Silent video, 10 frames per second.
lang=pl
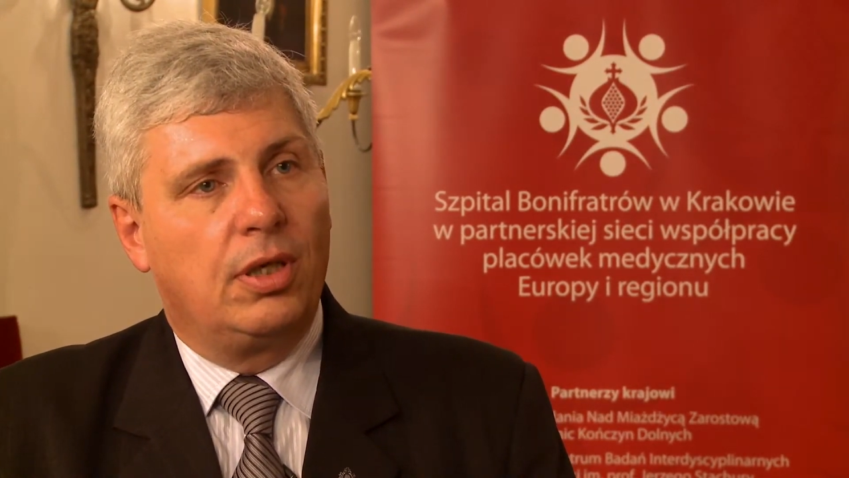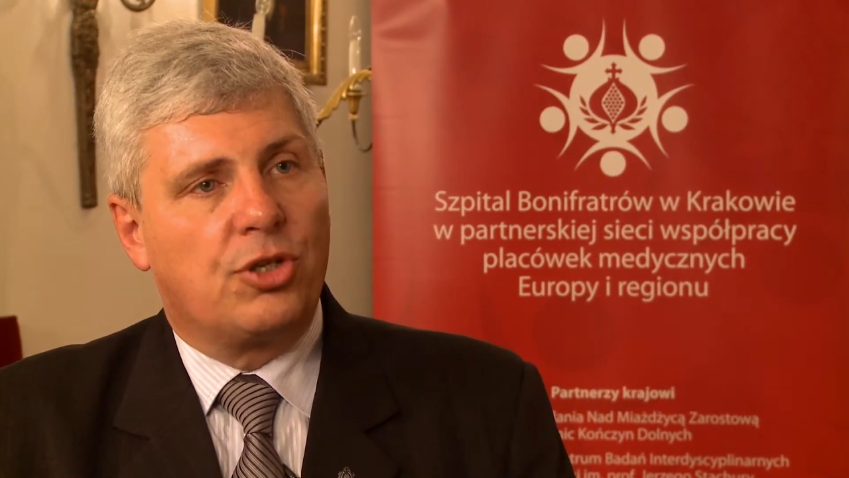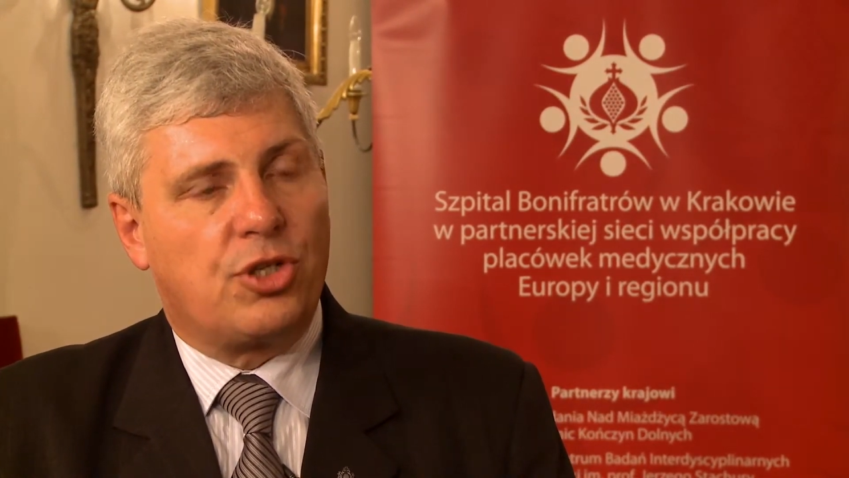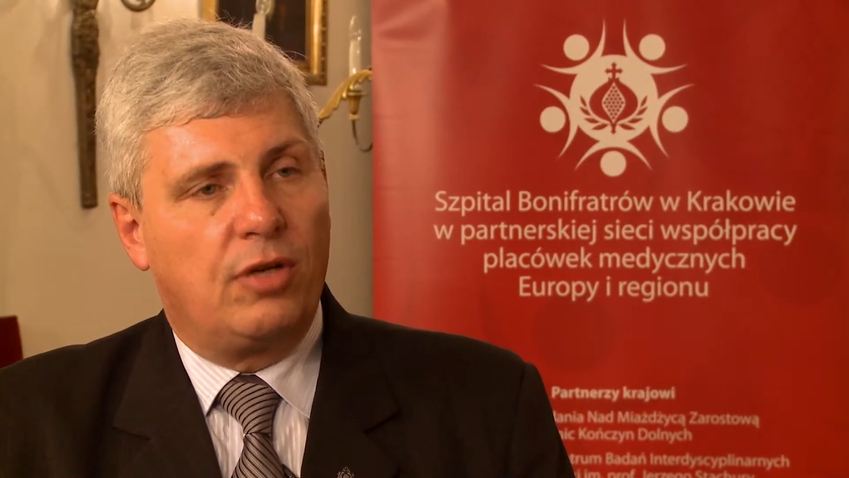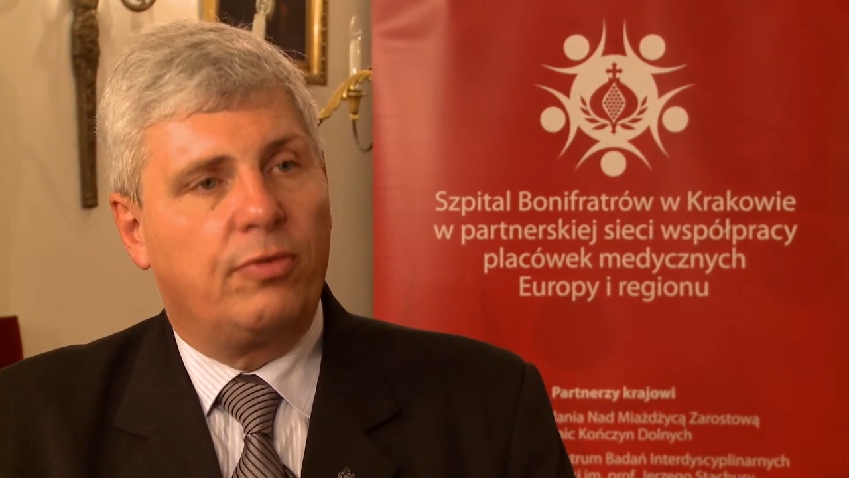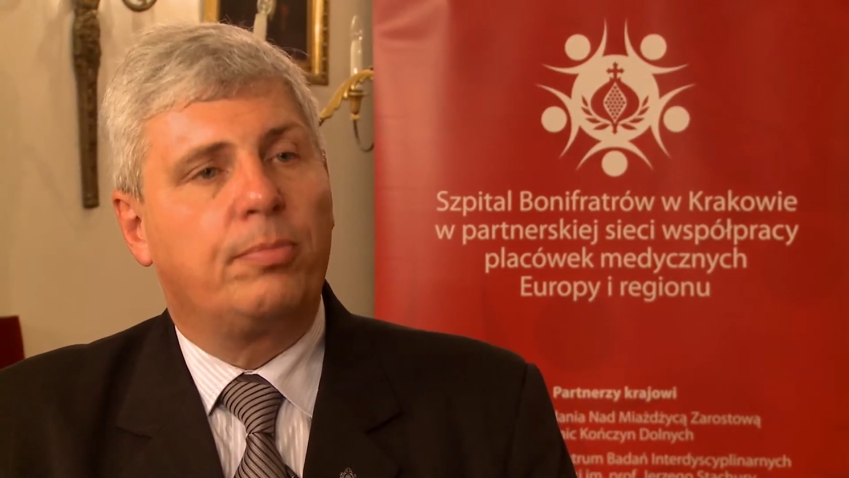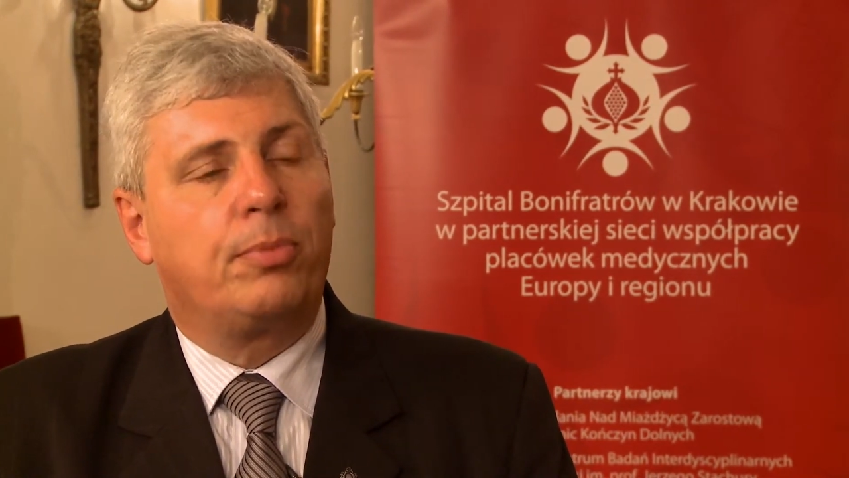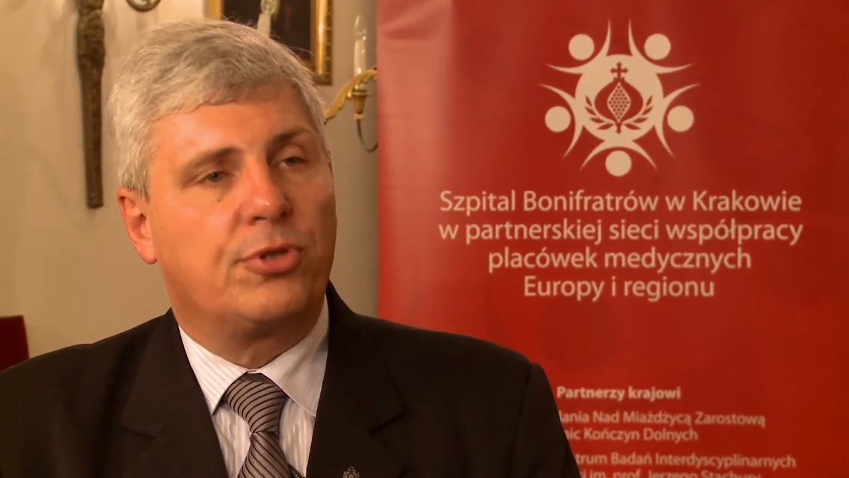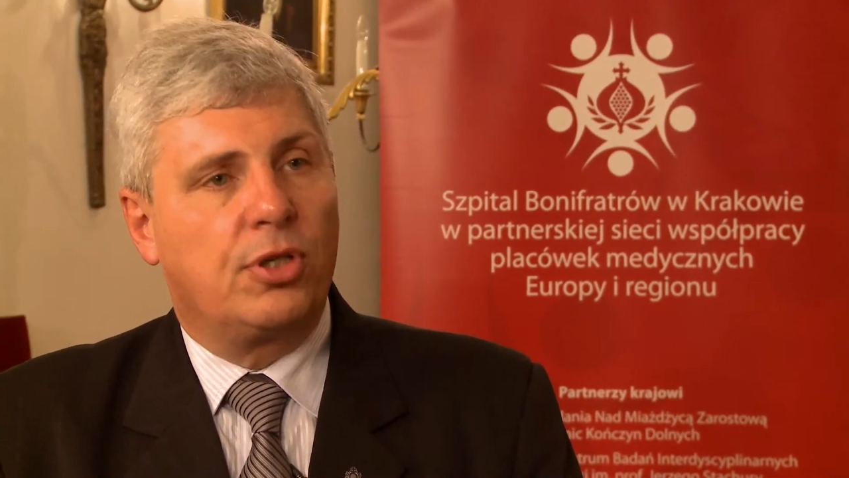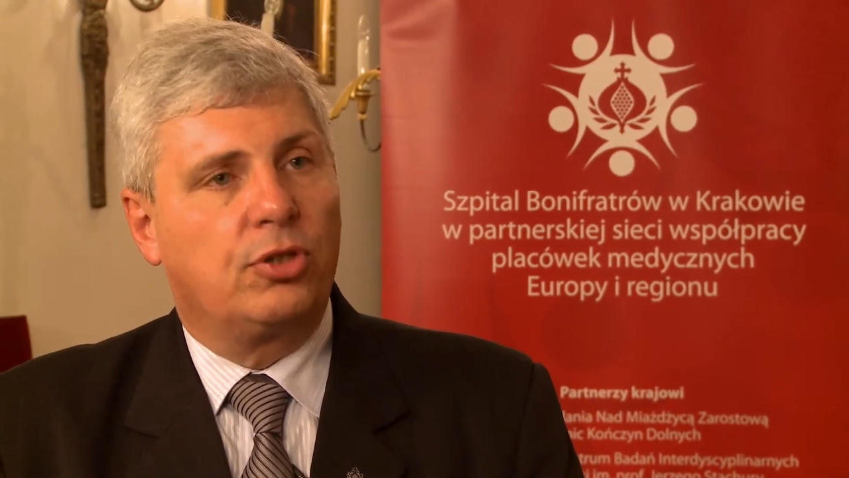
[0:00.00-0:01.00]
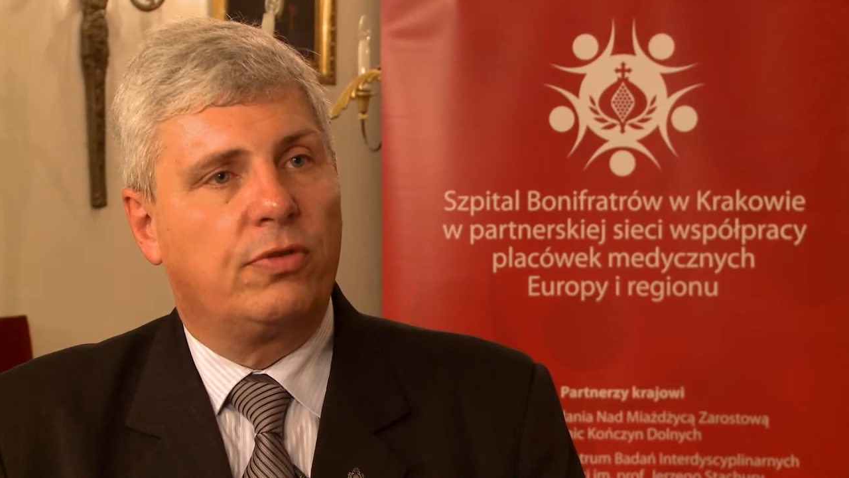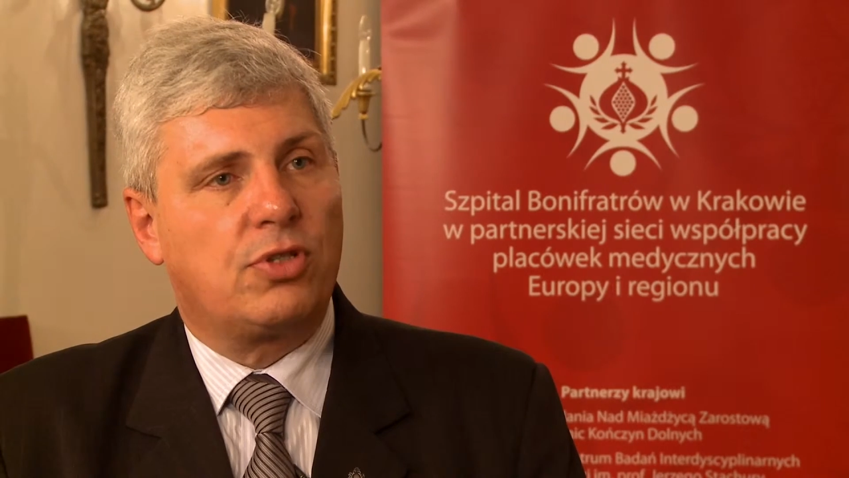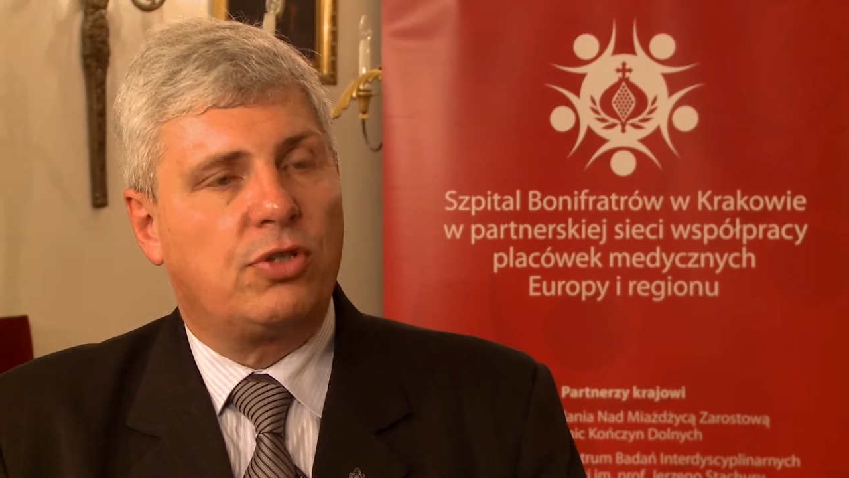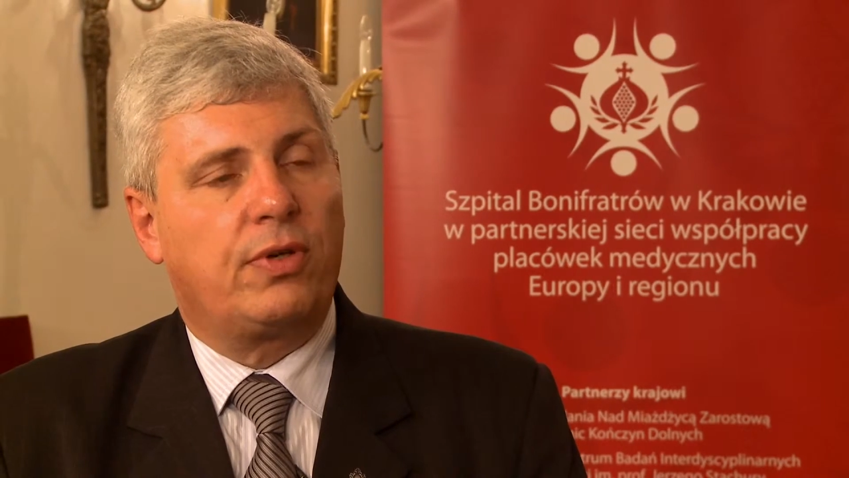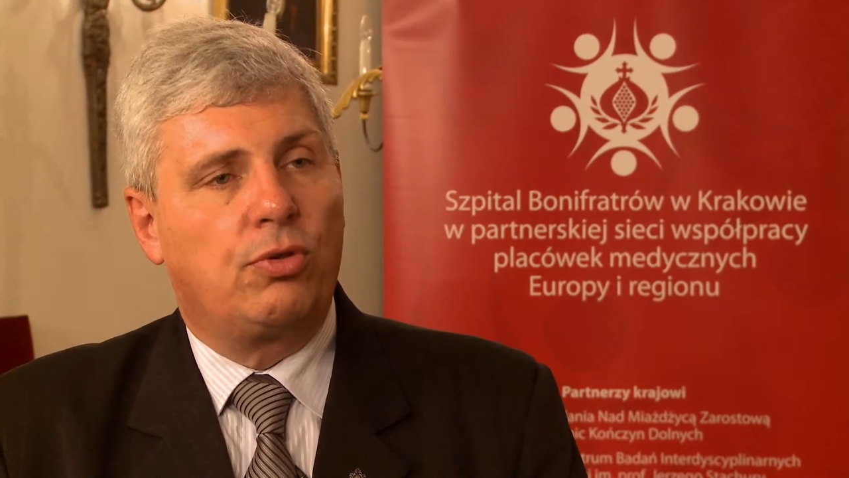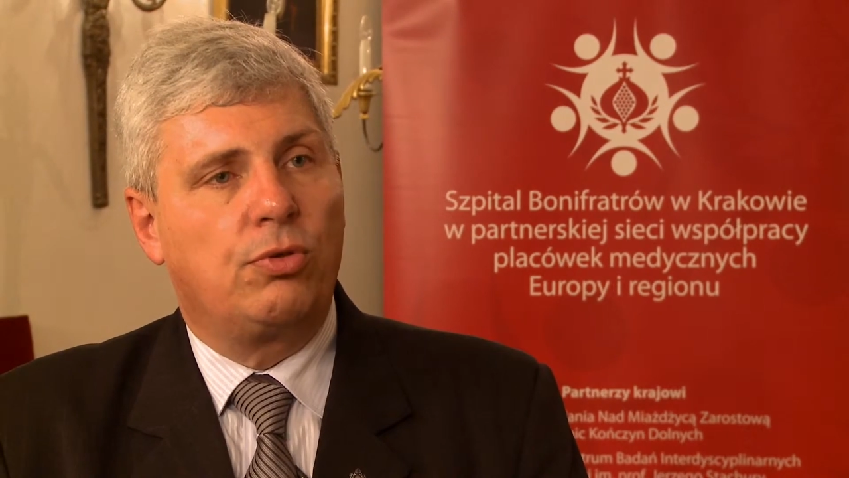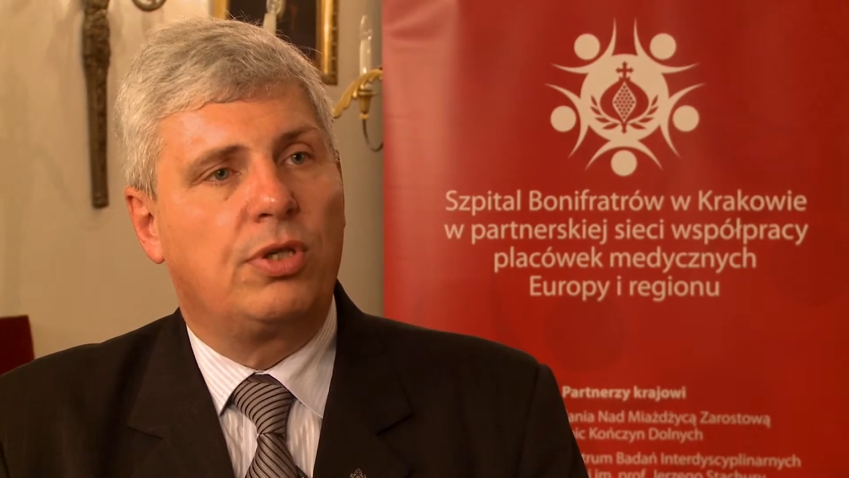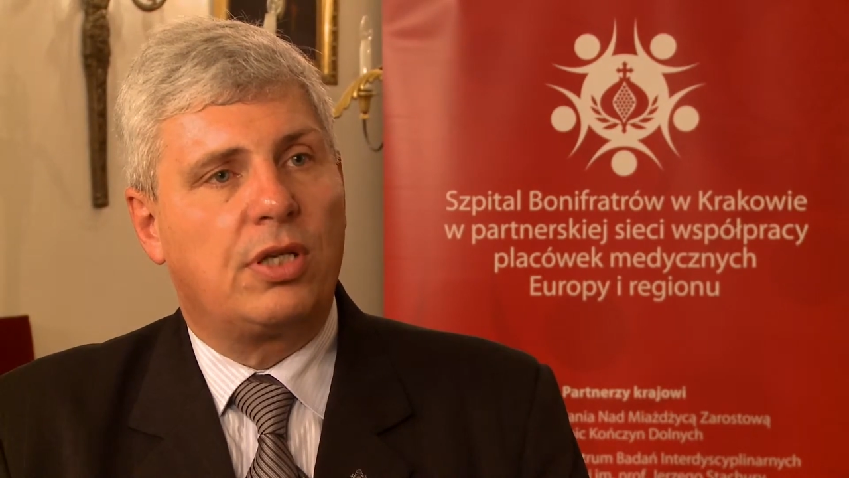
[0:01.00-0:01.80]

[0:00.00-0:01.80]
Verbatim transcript: szef Polskiego Towarzystwa Chirurgii